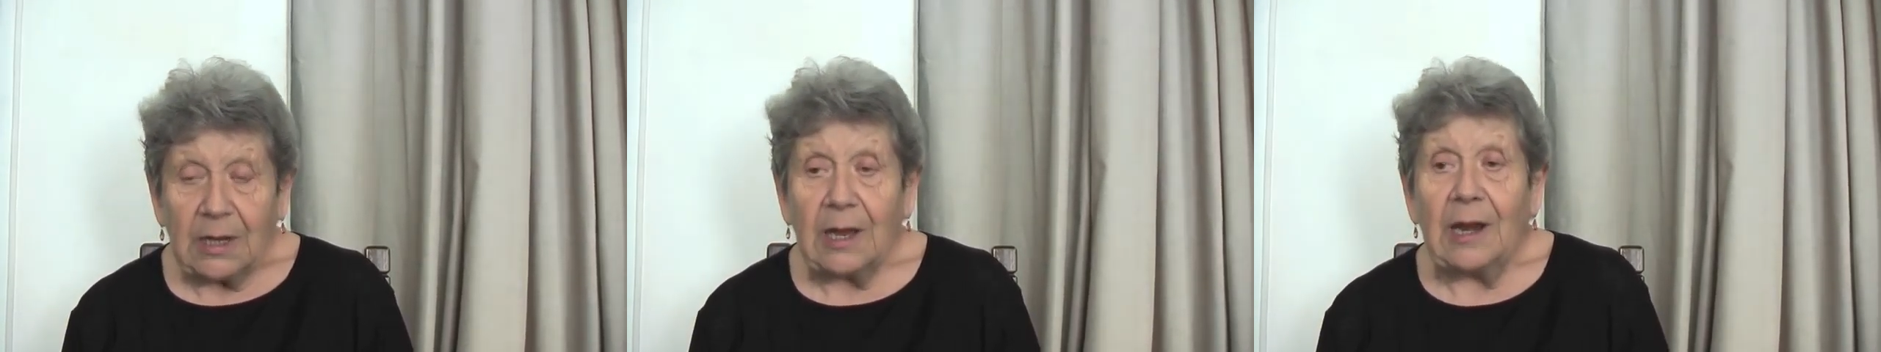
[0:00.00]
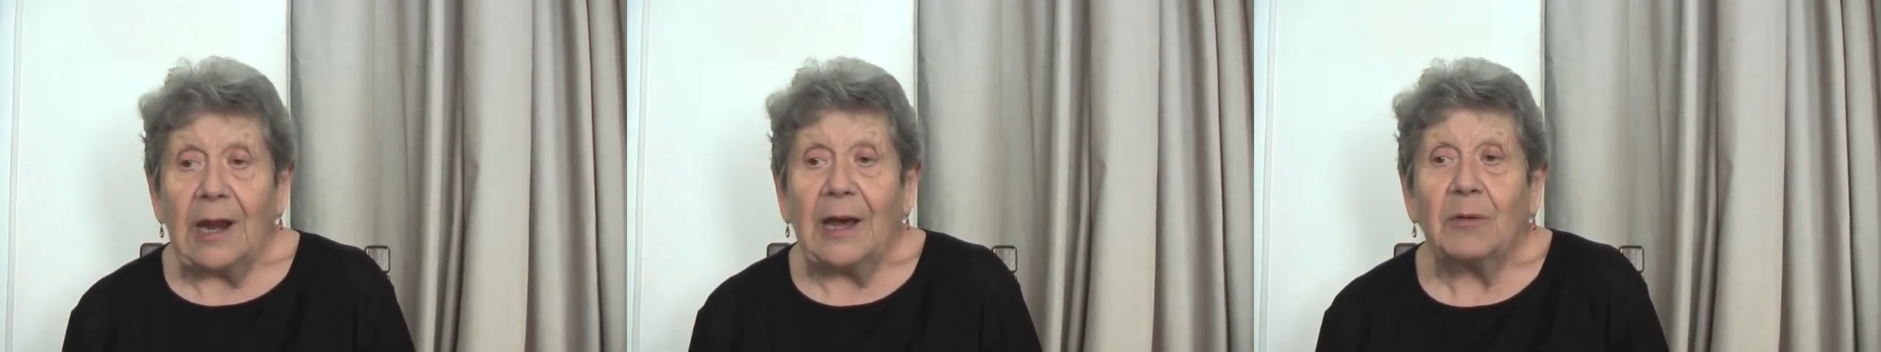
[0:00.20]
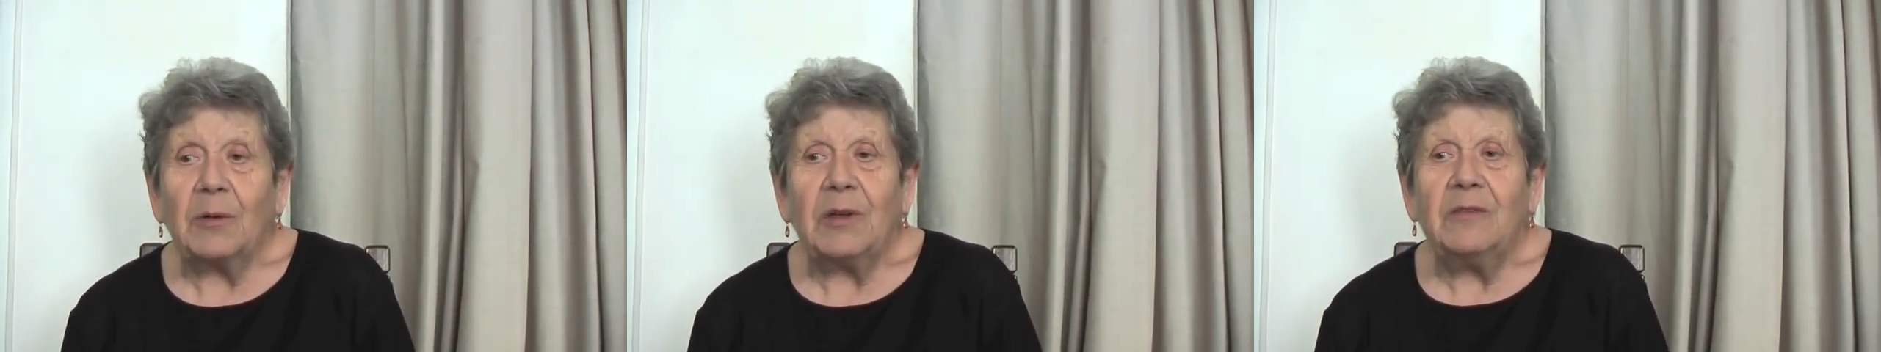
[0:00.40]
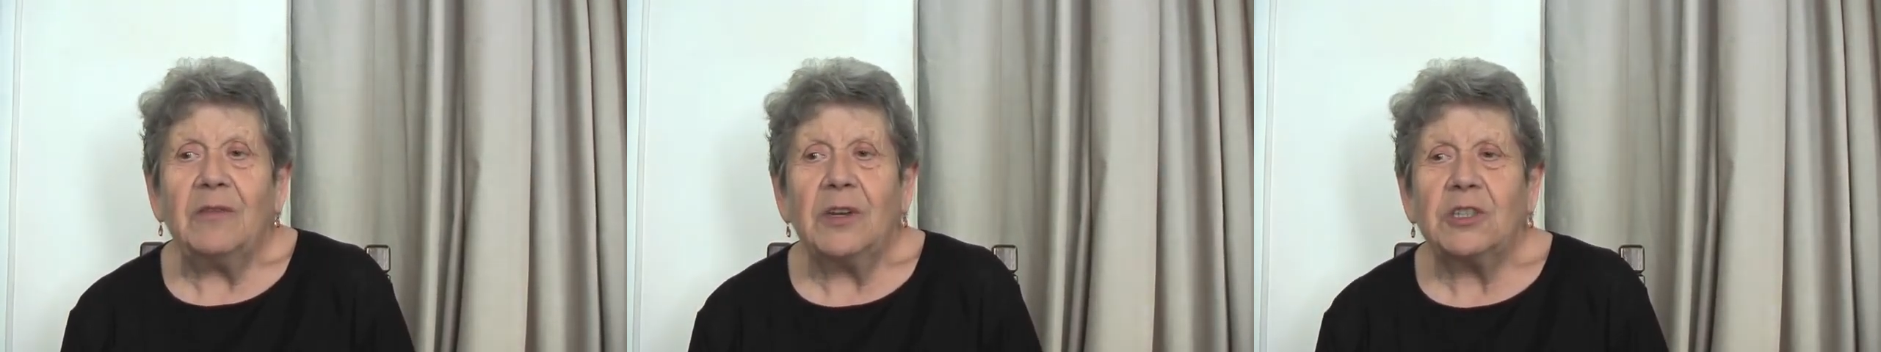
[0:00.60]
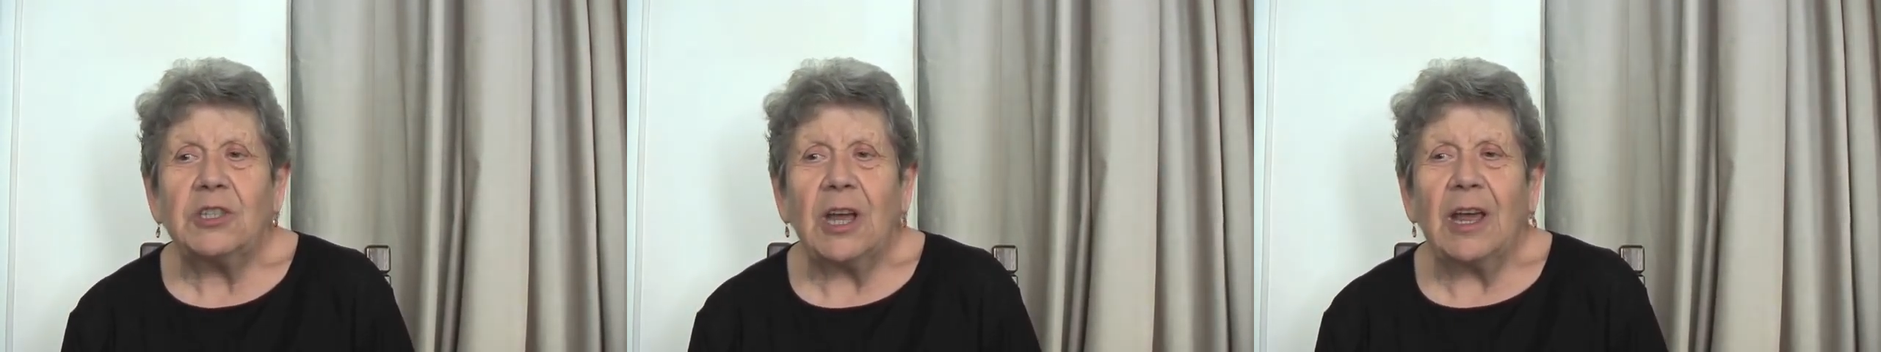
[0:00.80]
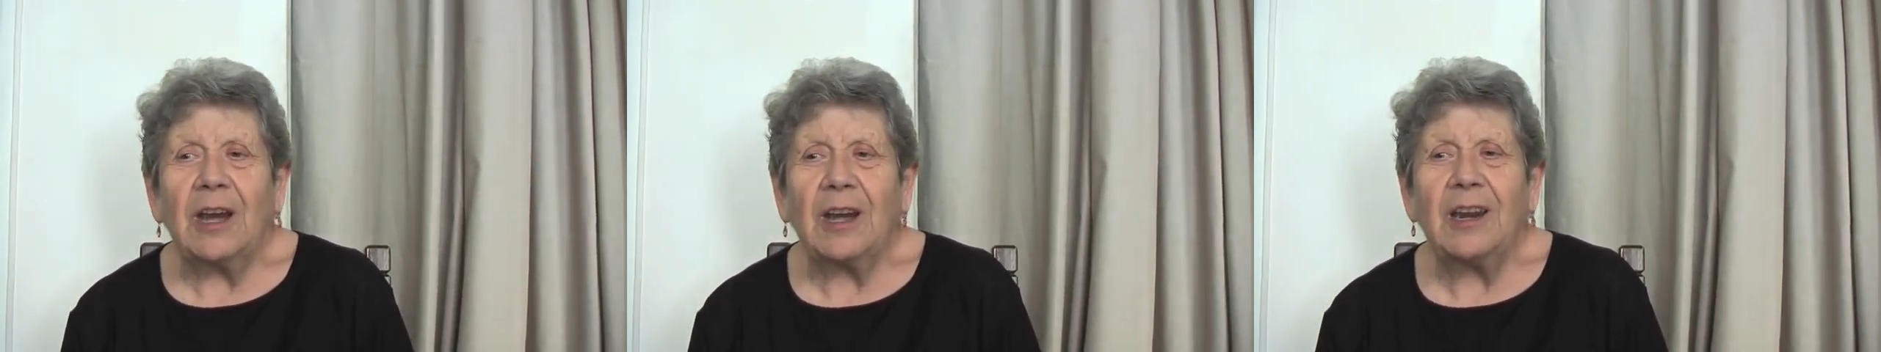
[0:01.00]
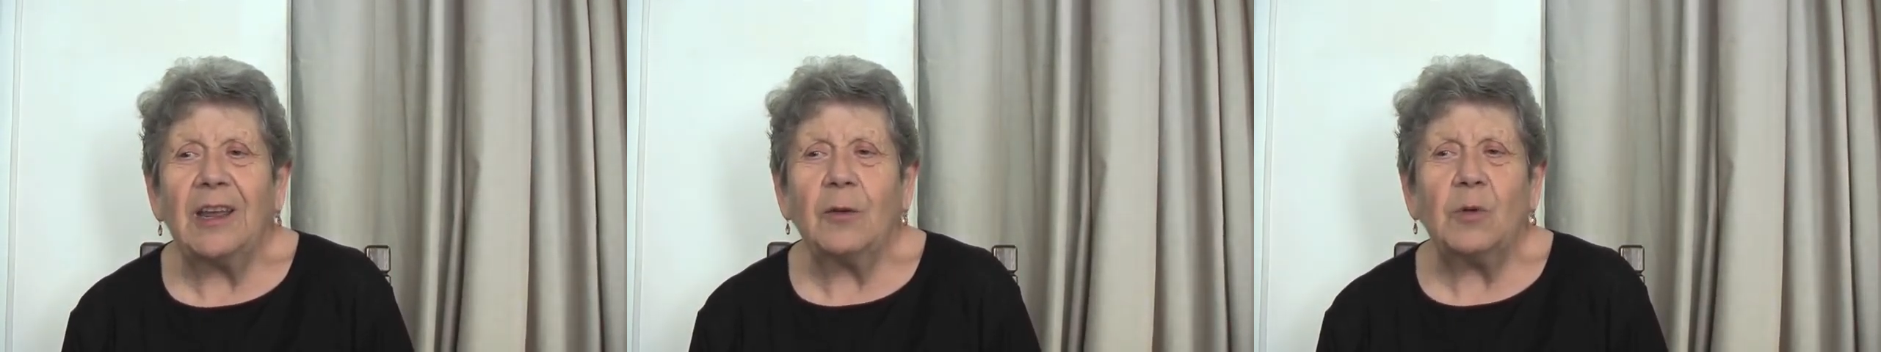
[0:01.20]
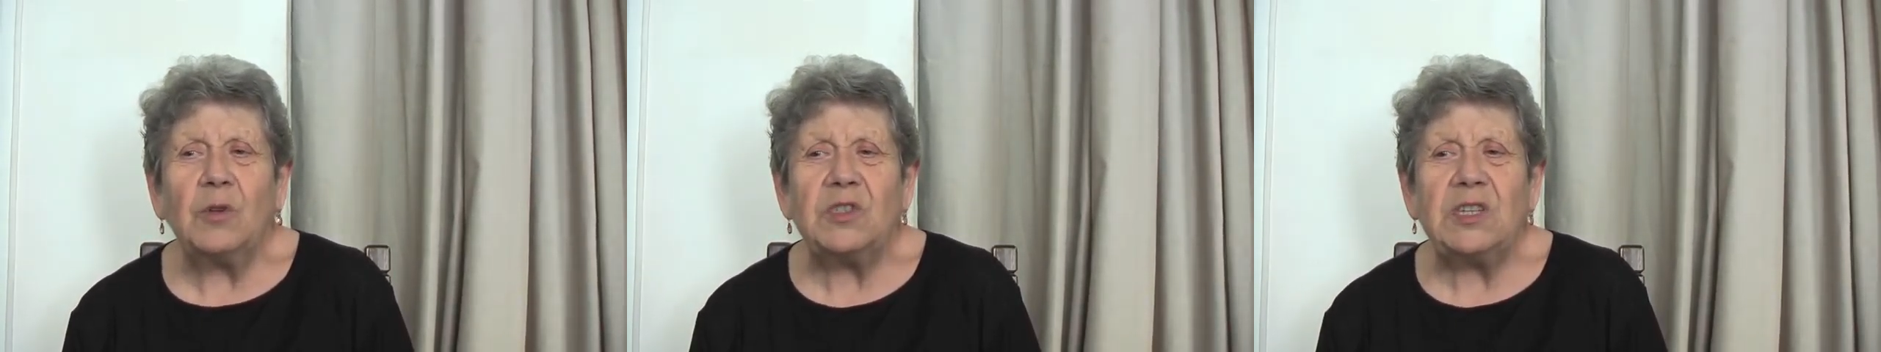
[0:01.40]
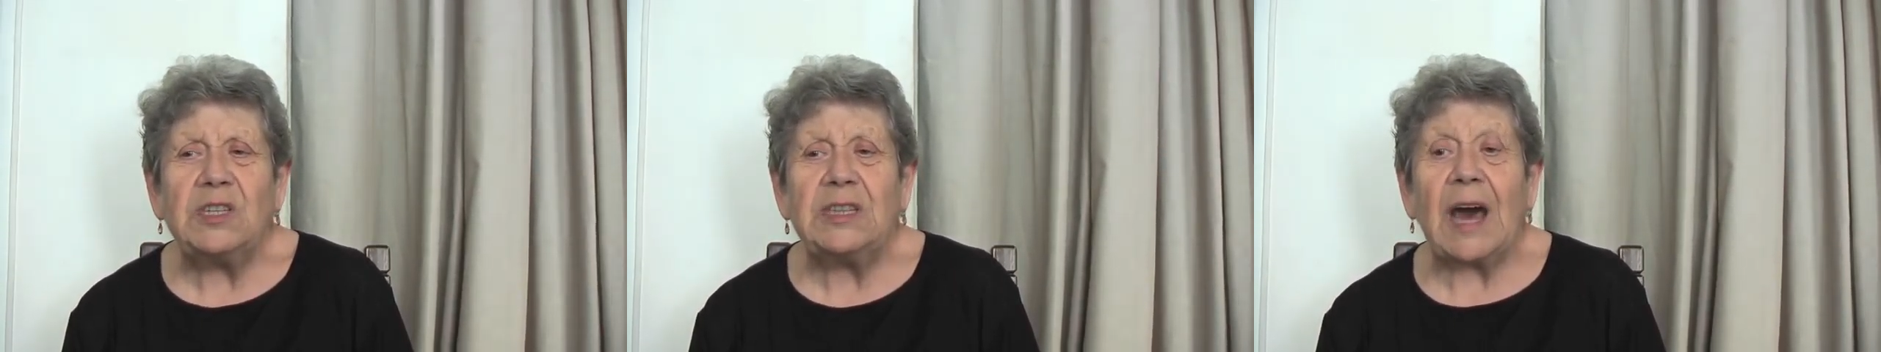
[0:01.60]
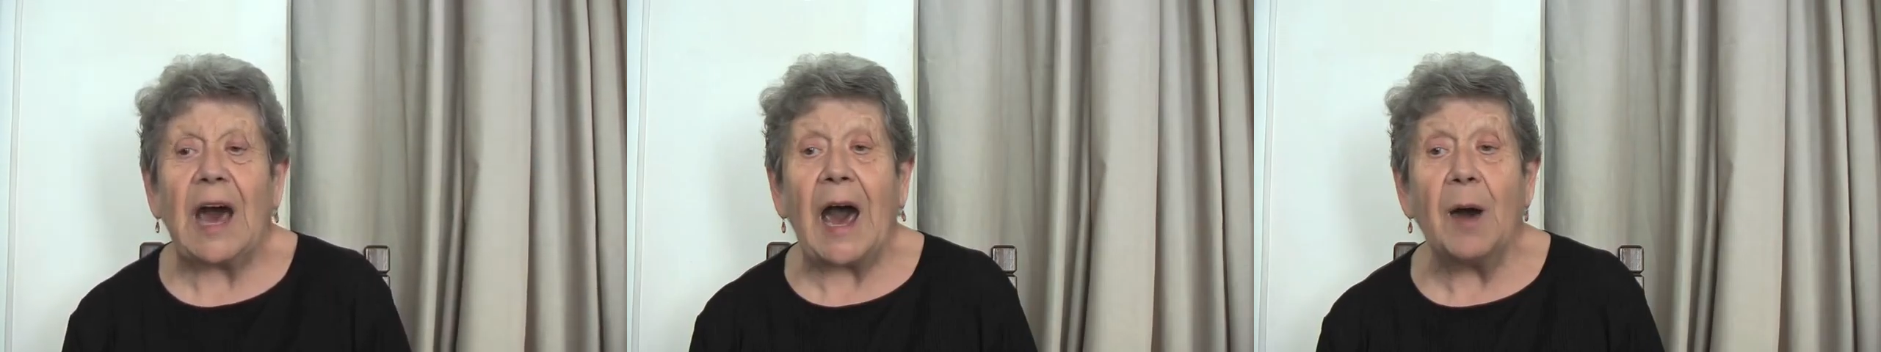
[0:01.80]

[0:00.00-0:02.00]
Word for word: e l'acqua invece è requisita